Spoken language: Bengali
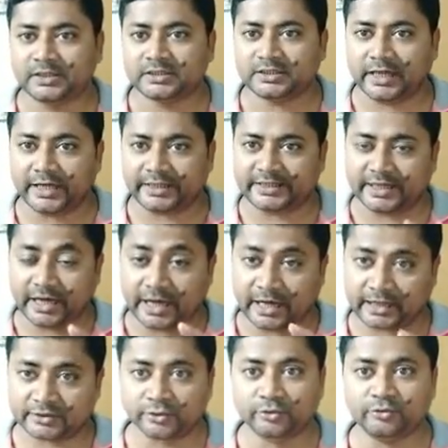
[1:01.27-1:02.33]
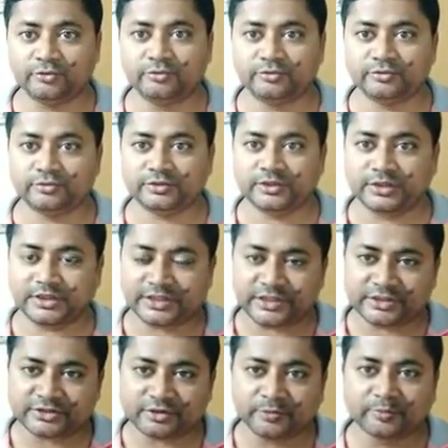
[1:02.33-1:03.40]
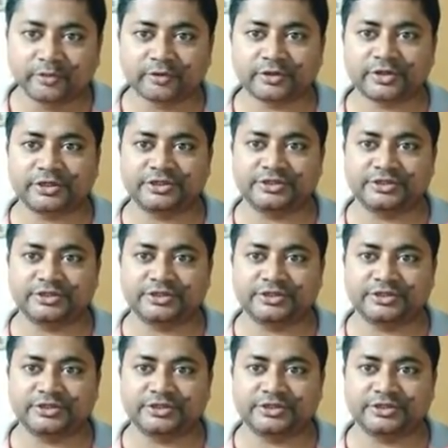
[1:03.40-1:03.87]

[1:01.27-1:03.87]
তারা কি আদৌ এ সম্পর্কে